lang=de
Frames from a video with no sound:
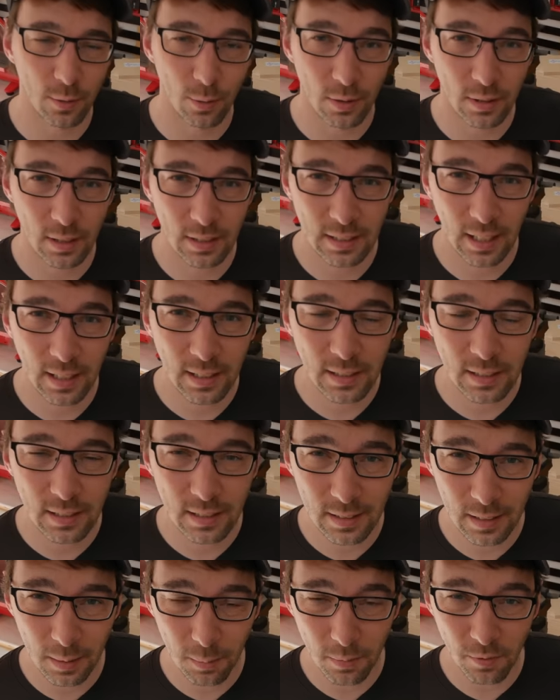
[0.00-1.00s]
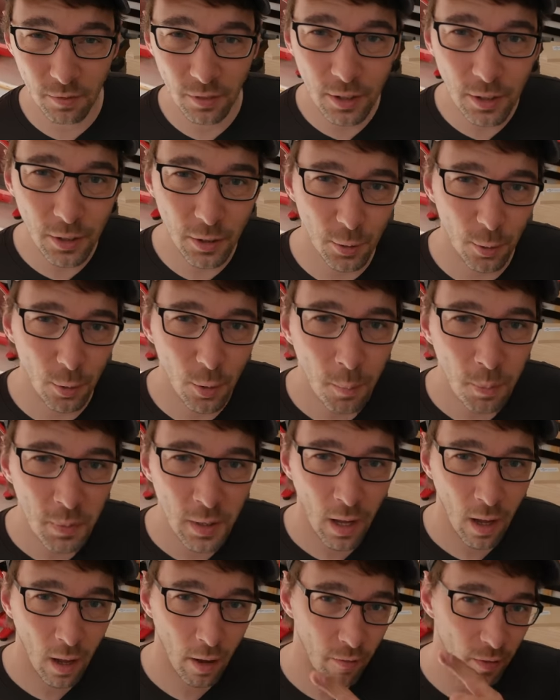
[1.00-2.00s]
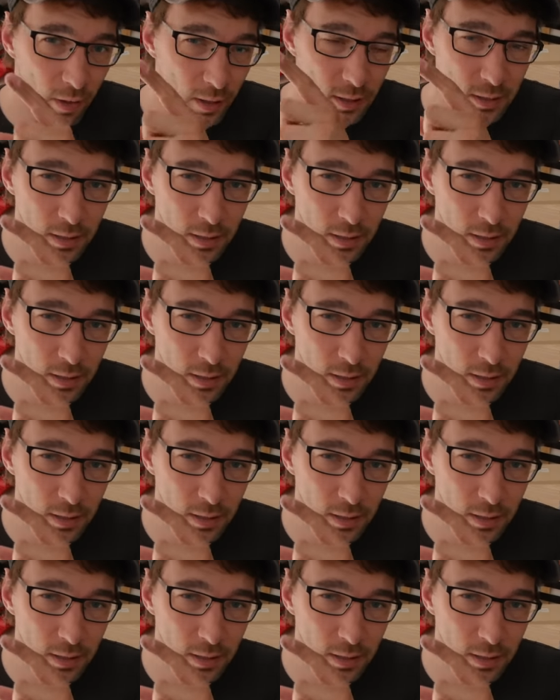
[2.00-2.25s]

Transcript: Und das hatte ich im Video, verlinke